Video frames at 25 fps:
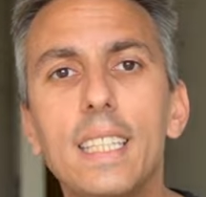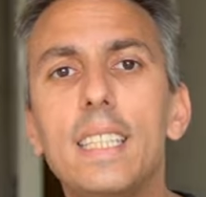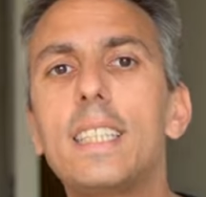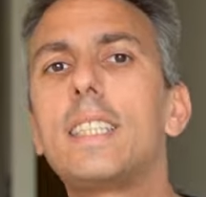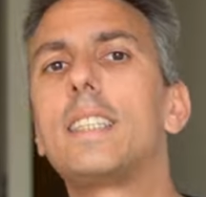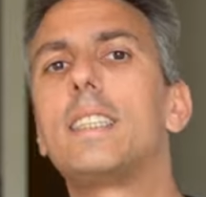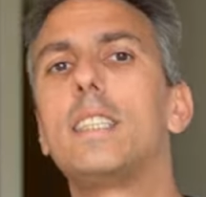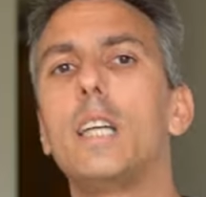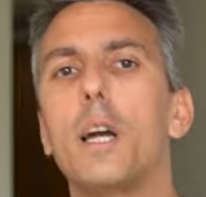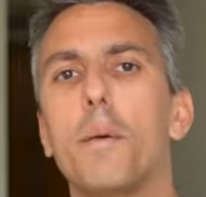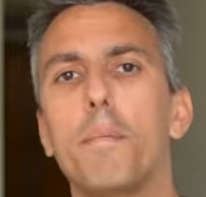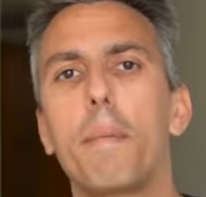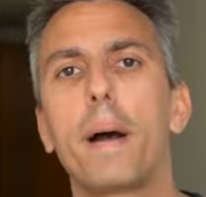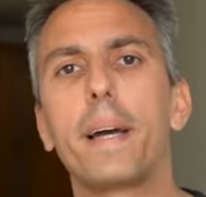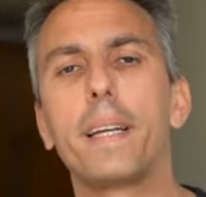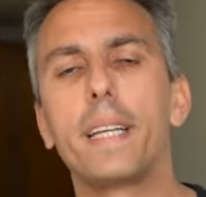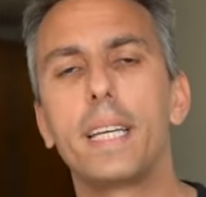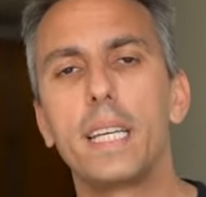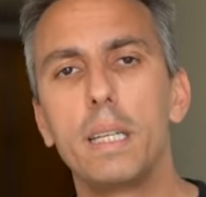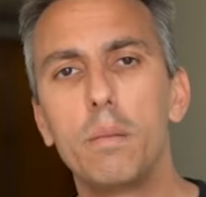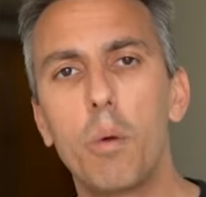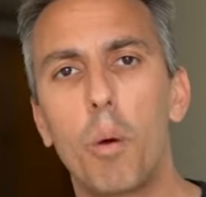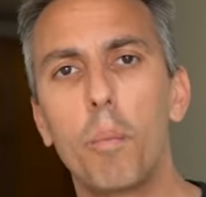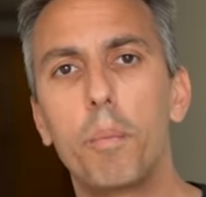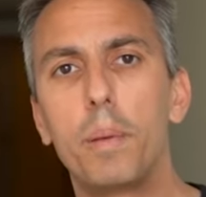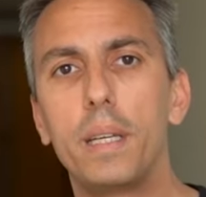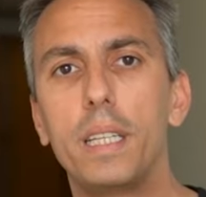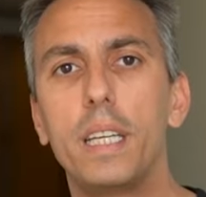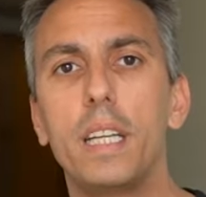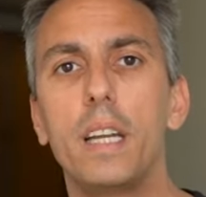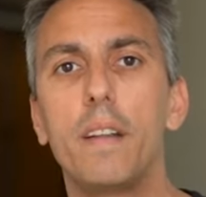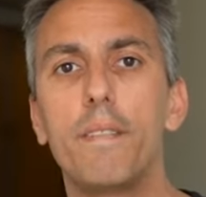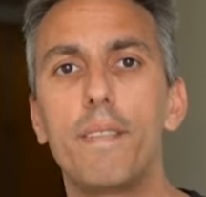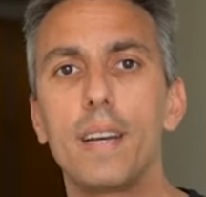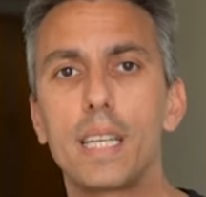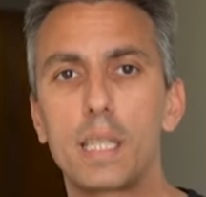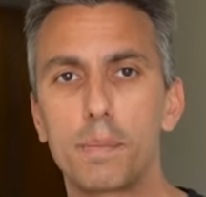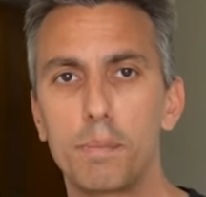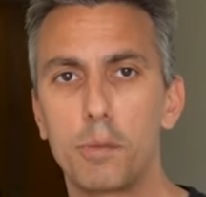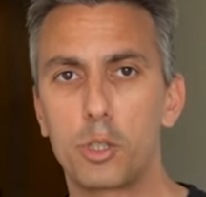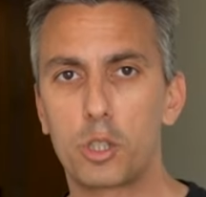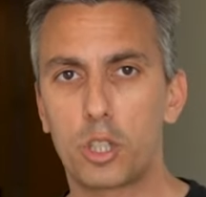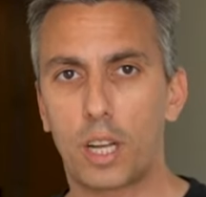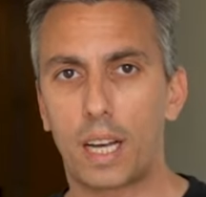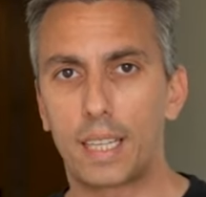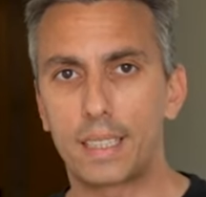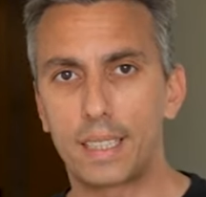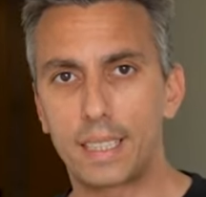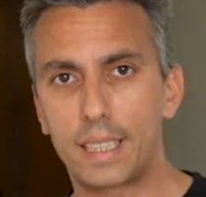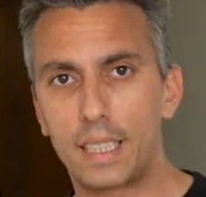ich dir meine
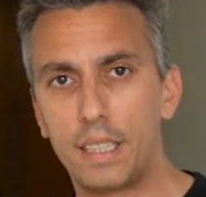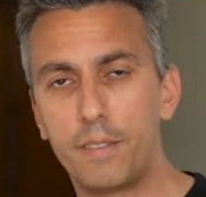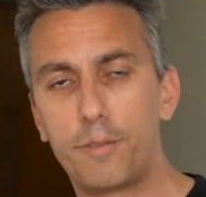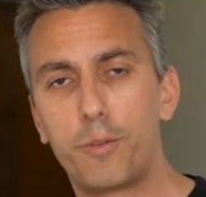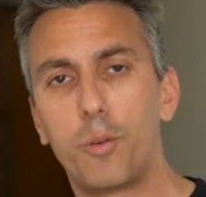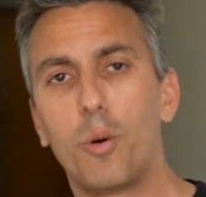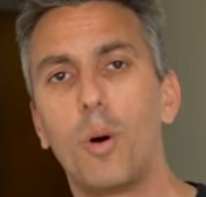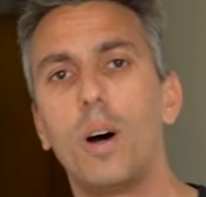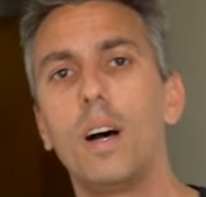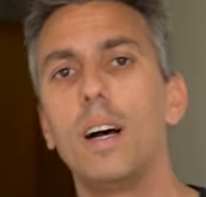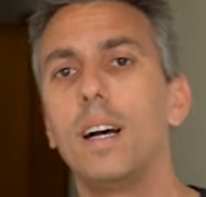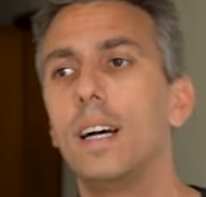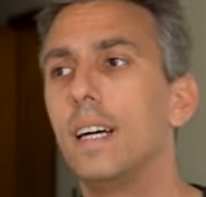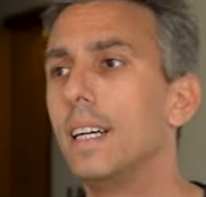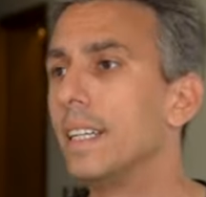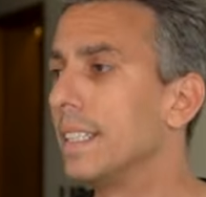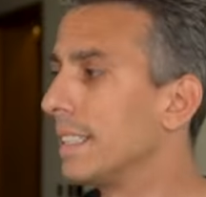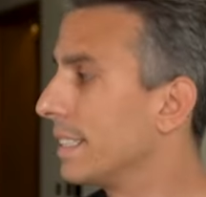Immobilieninvestmentstrategie vor,